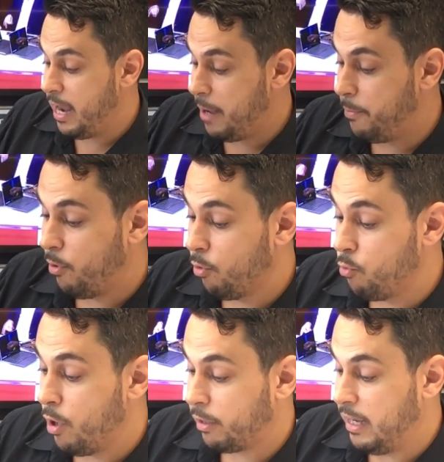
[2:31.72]
Apple
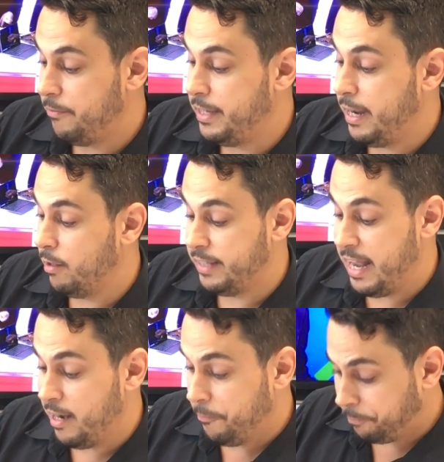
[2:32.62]
ou un clavier euh,
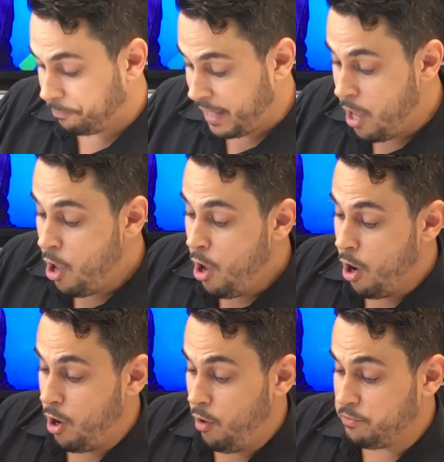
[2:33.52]
Dell.
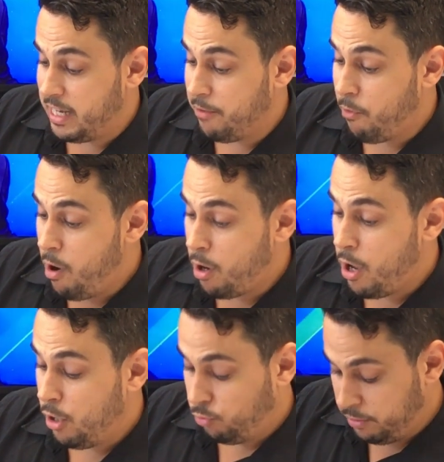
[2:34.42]
Euh, vous allez voir,
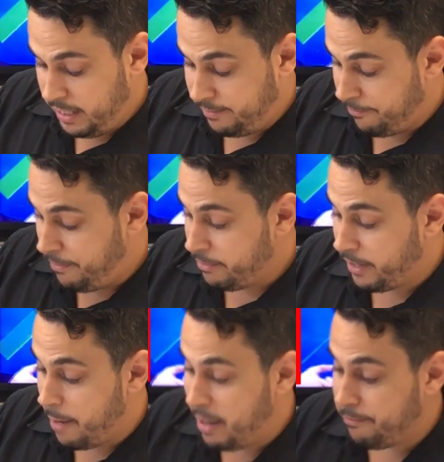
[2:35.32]
tout est fait
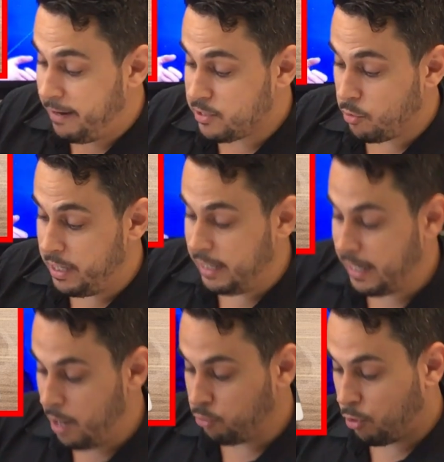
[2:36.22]
vraiment de façon
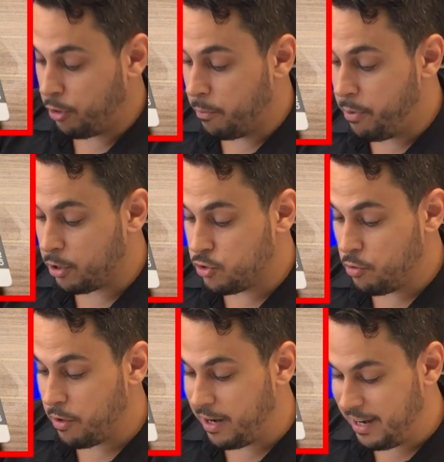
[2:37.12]
élégante. Donc, on a une
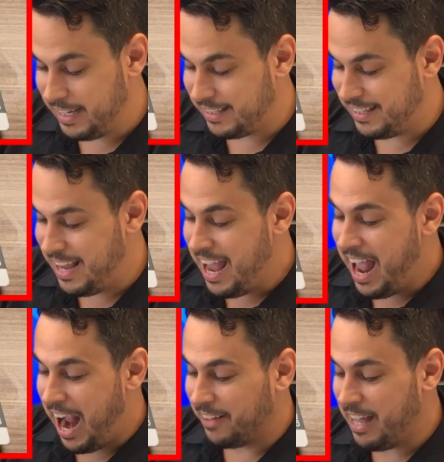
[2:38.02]
bordure euh, ici
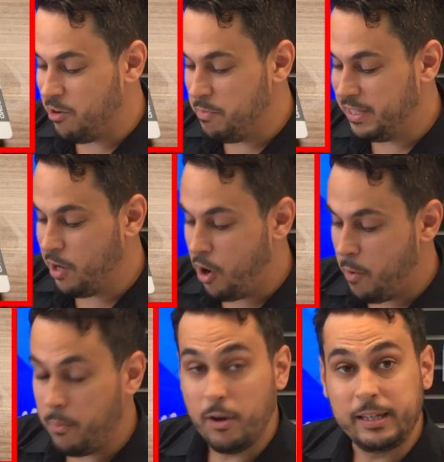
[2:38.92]
en
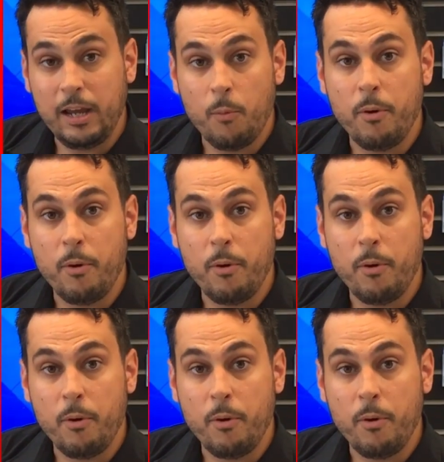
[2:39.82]
aluminium qui est un peu